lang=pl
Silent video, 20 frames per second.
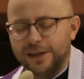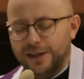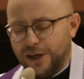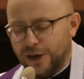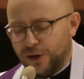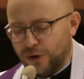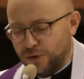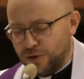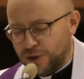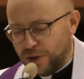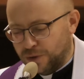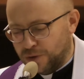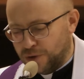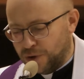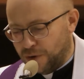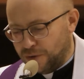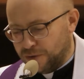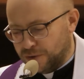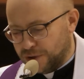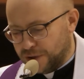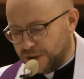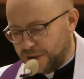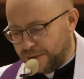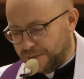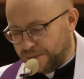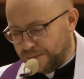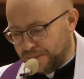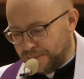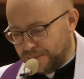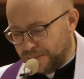jak rozdział książki
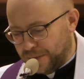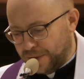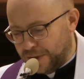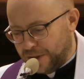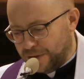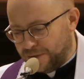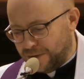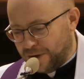i nie